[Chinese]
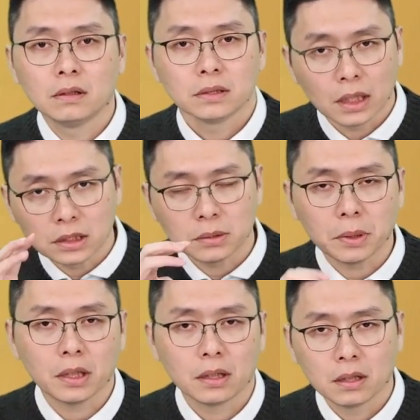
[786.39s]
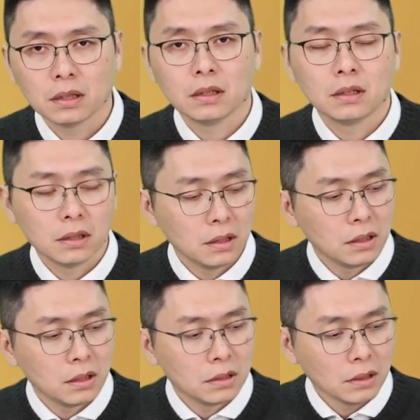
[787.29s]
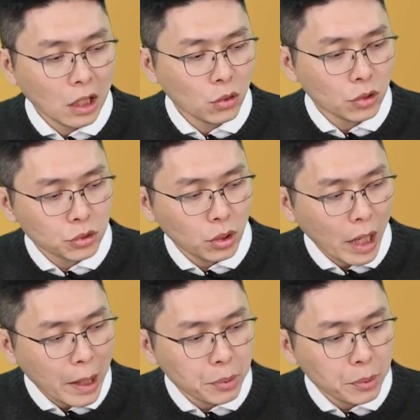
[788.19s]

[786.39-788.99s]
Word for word: 三十几倍。那如果说爱